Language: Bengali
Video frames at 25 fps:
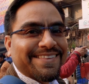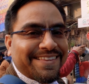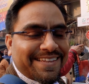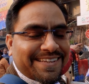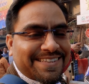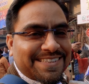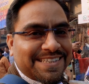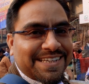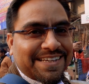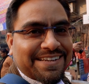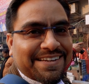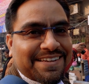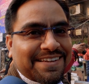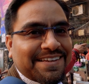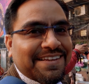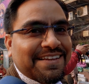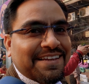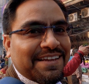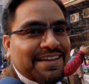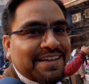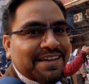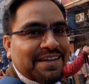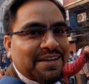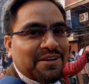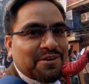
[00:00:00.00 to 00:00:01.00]
দেখছেন
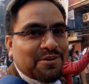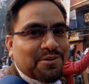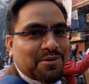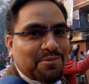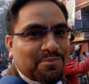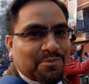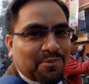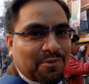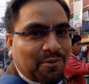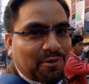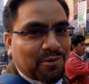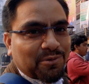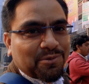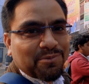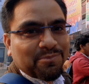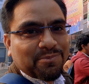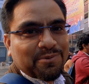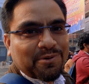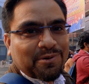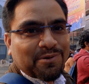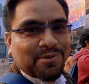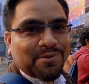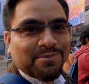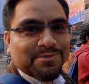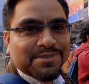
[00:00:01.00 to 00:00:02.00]
কীরকম গরম
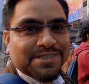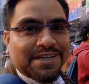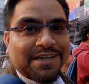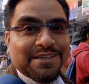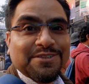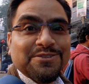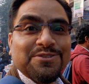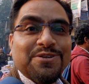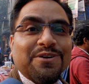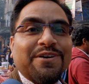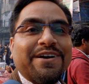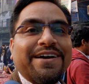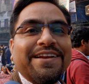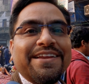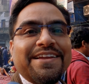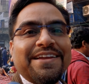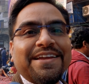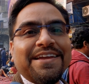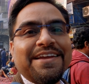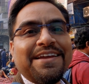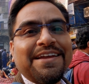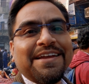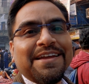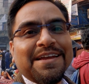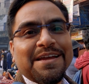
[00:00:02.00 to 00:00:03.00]
গরম সাত সকালে
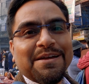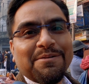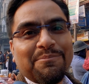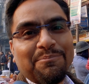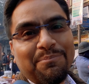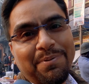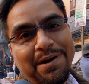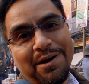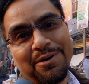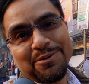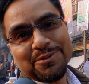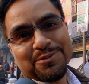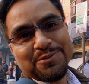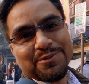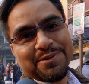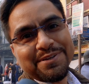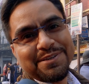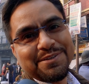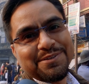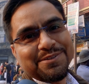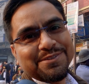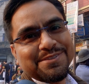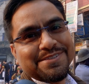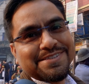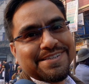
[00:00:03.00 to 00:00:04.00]
বাও
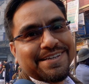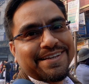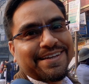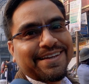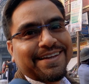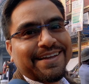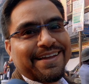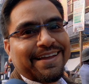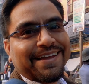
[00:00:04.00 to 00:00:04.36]
তৈরি হচ্ছে